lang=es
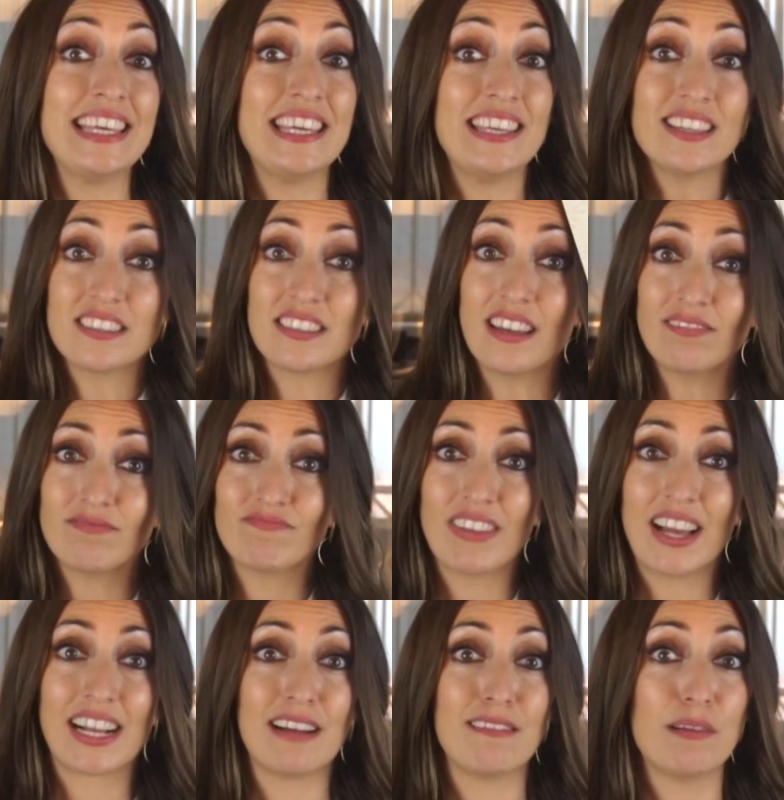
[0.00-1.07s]
Y ya está,
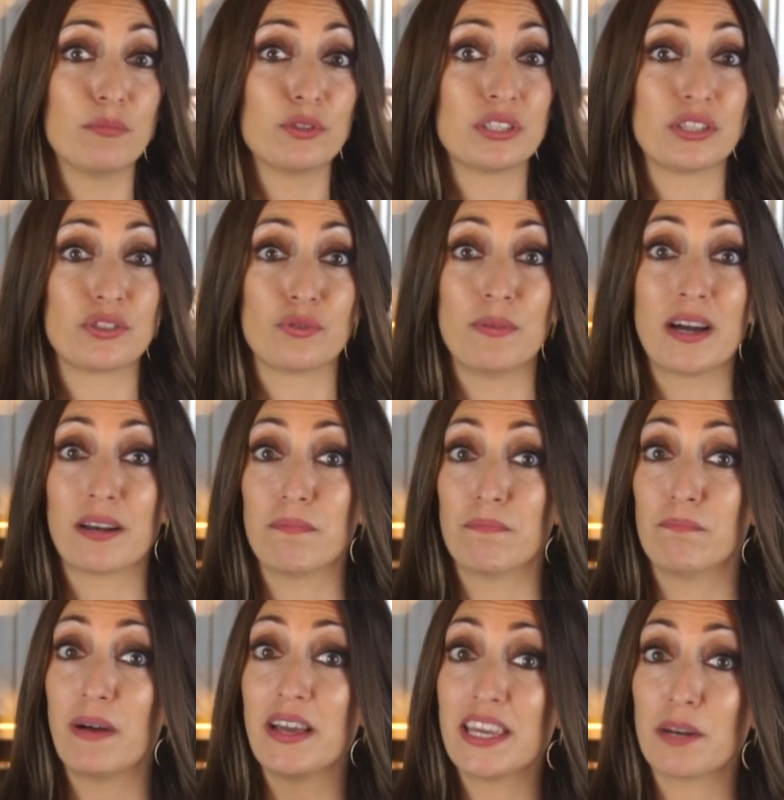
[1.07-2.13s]
acabamos de sumar
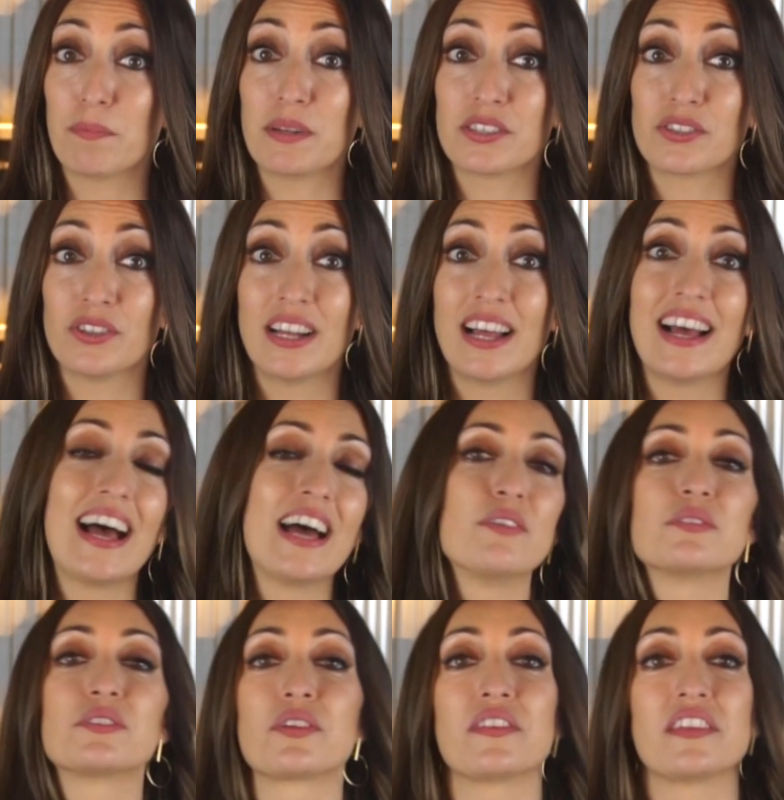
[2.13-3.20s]
Bayer persona a
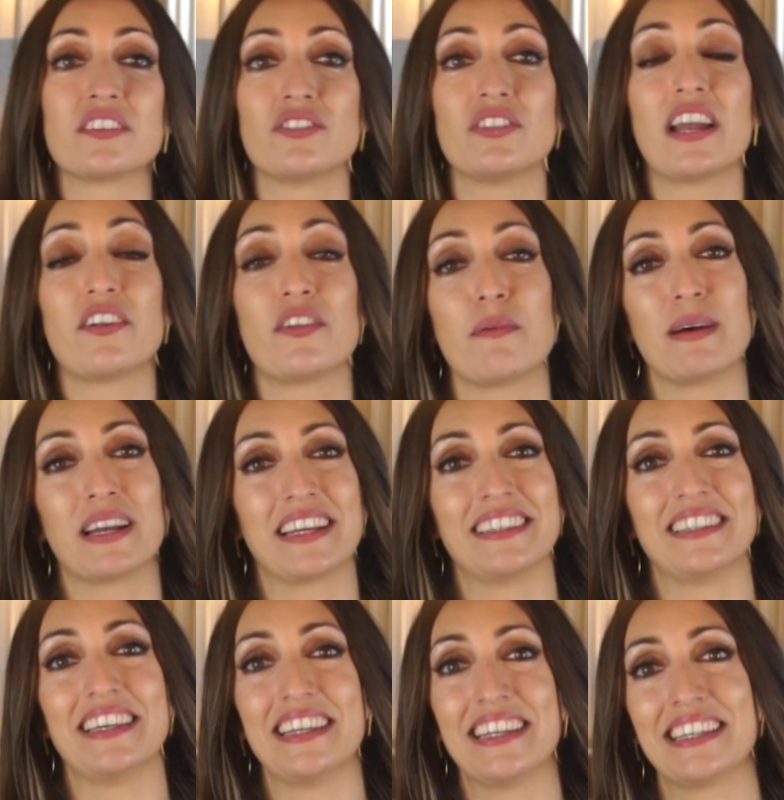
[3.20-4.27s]
nuestro diccionario de
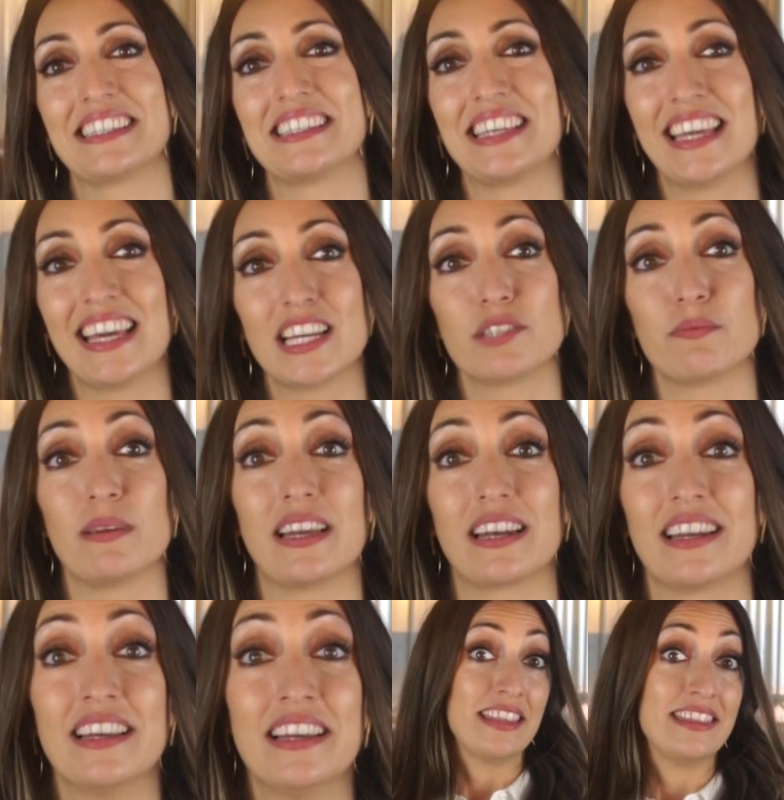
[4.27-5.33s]
marketing. Si quieres
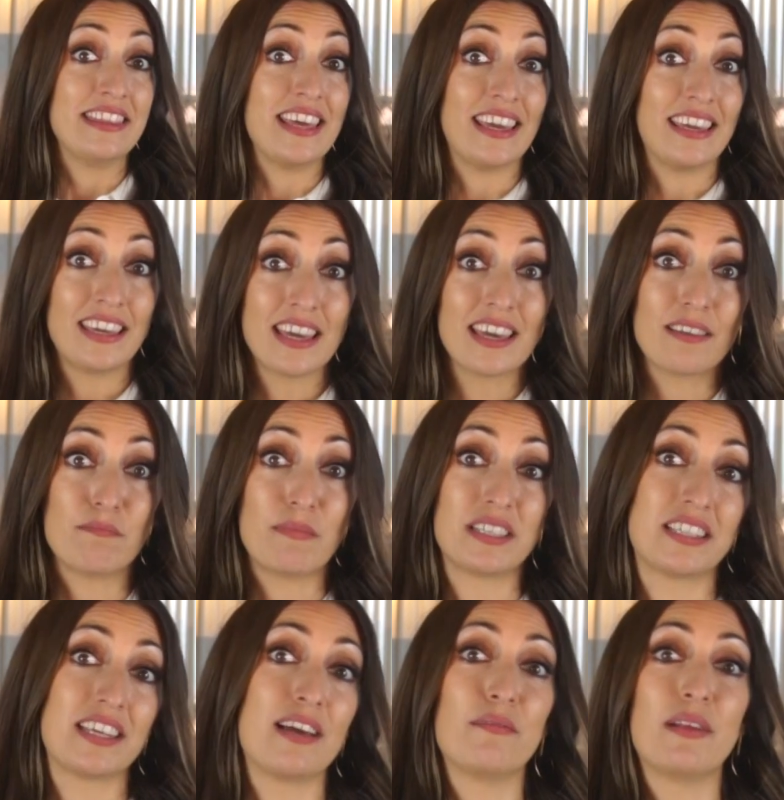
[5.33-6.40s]
ver de qué
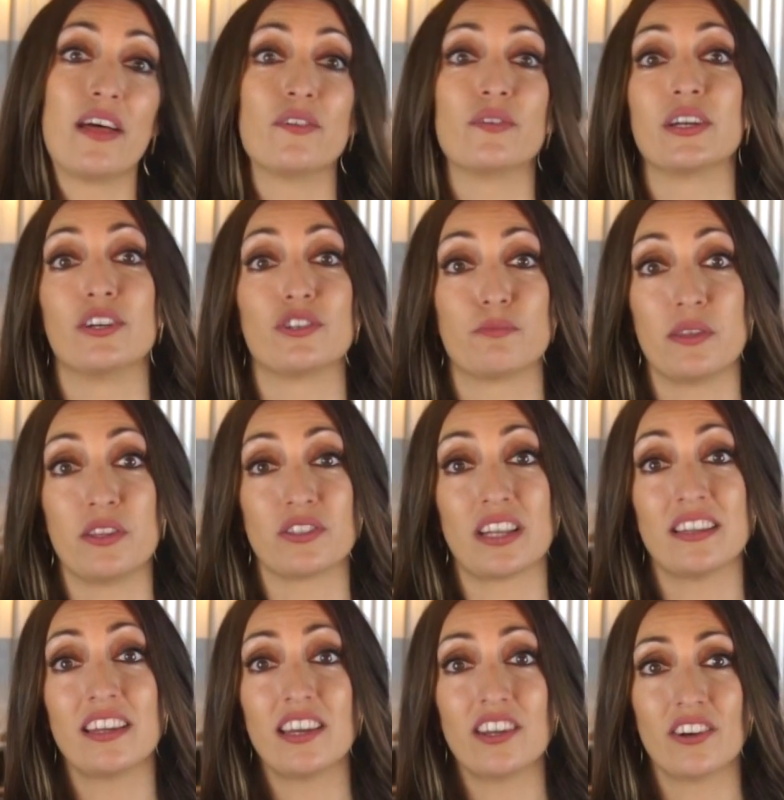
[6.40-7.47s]
más he hablado en los vídeos
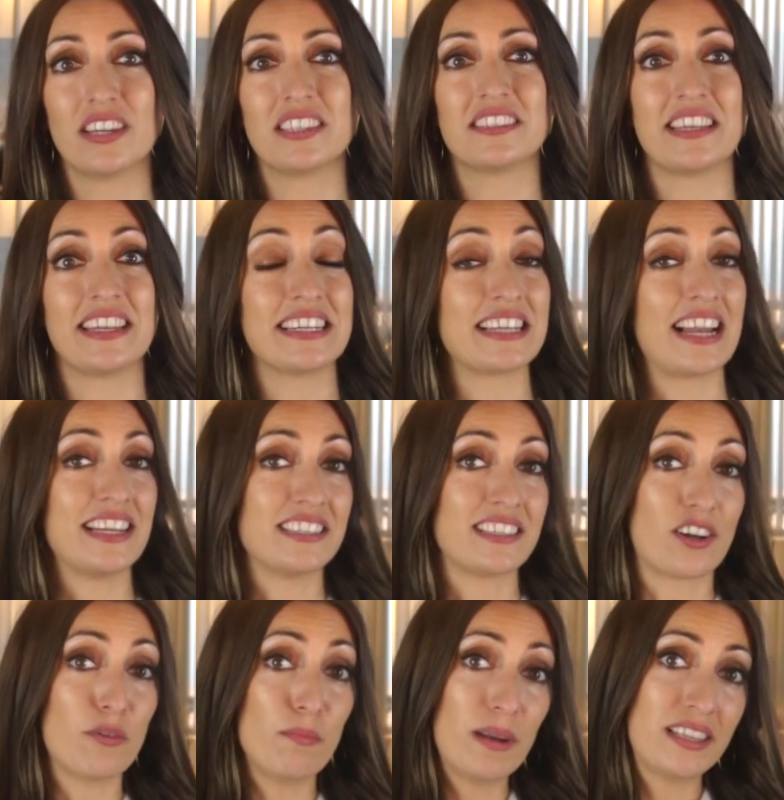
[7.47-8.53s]
anteriores, tienes la
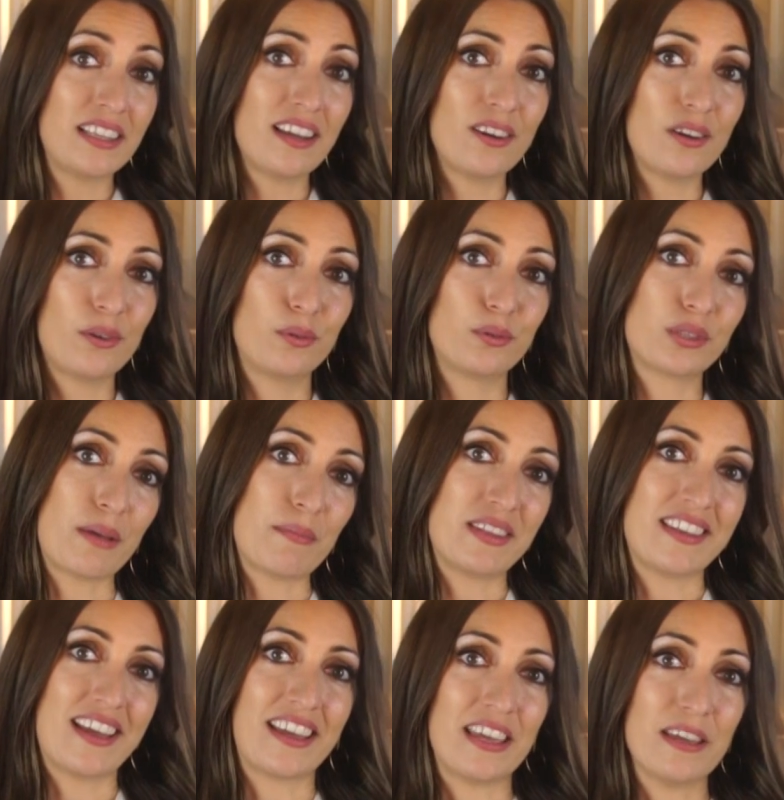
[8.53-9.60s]
lista completa
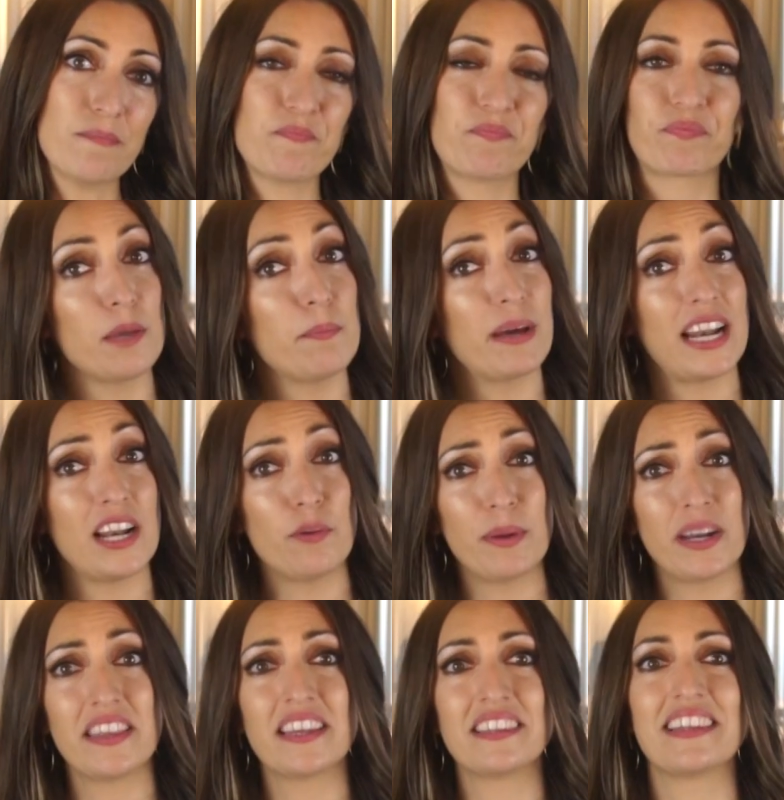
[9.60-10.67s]
justamente aquí. Y para no
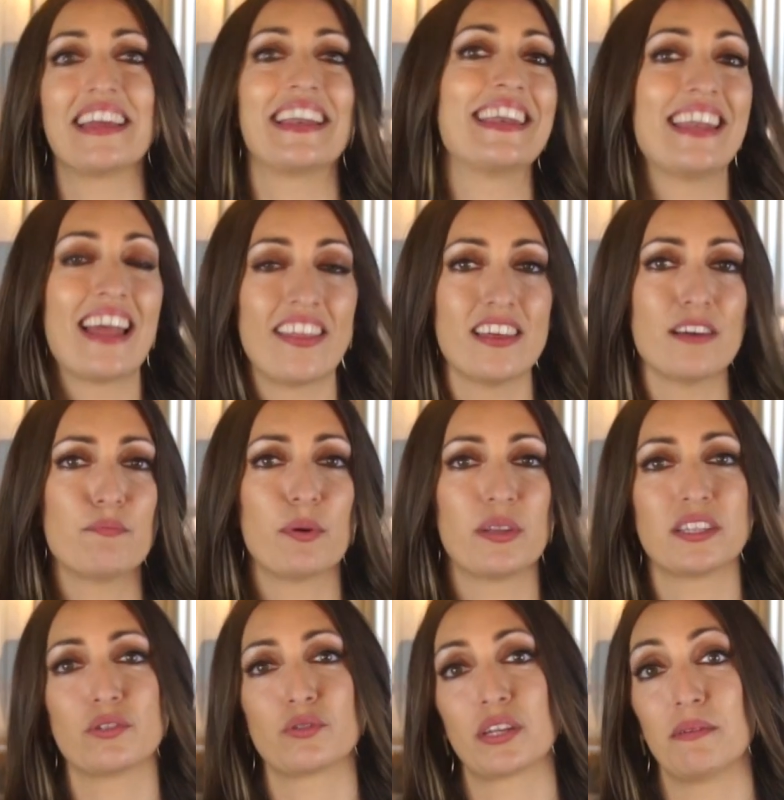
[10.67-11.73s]
perderte nada,
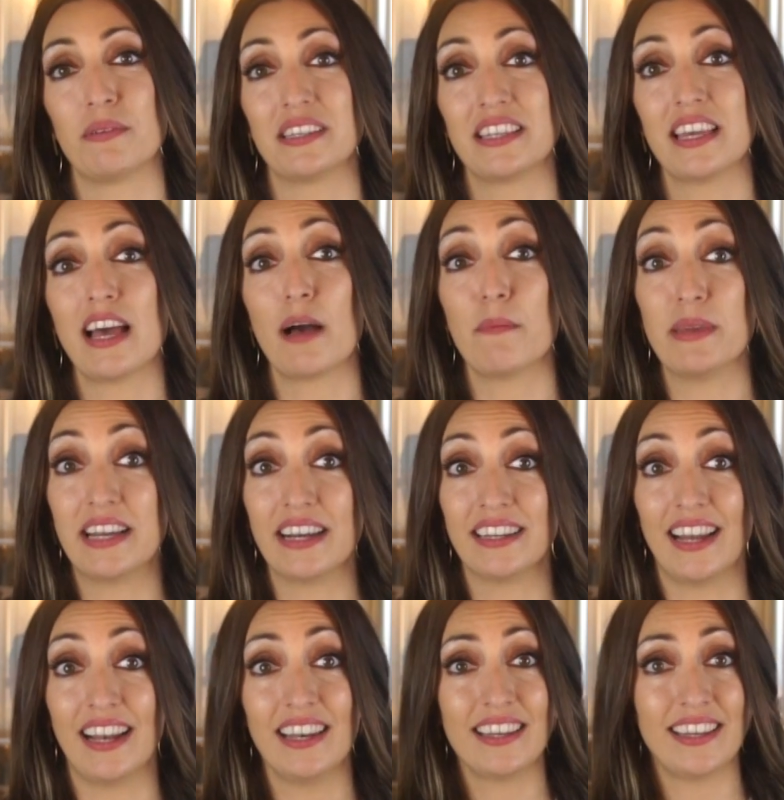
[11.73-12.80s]
puedes suscribirte a mi
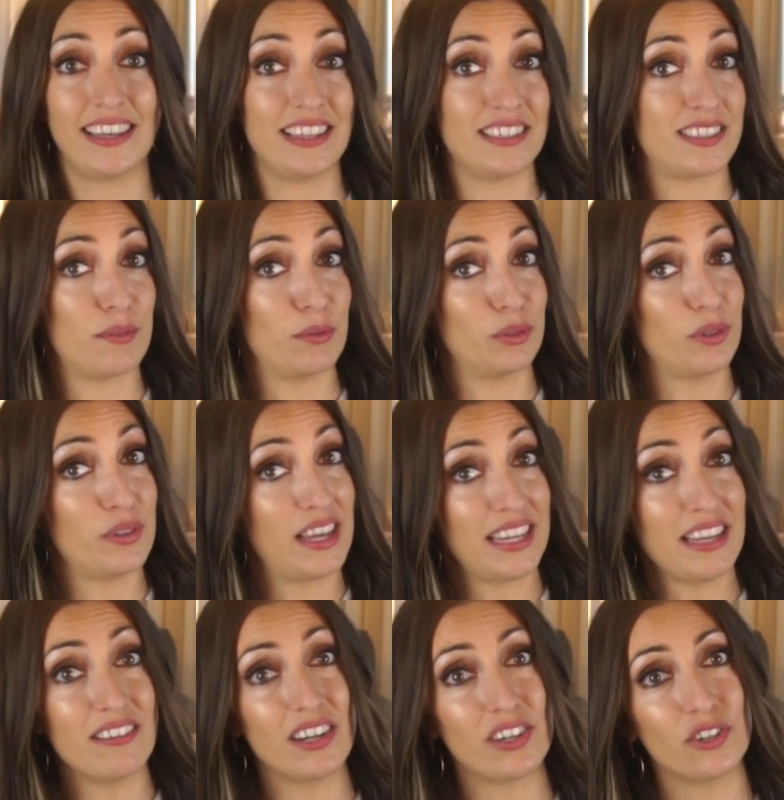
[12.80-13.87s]
canal en este botón de
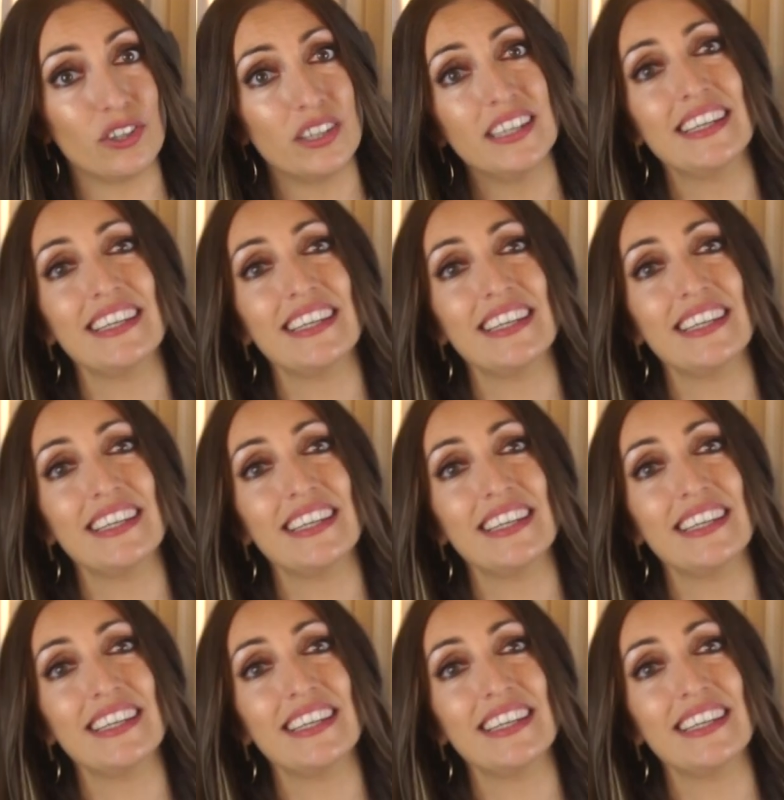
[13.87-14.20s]
aquí abajo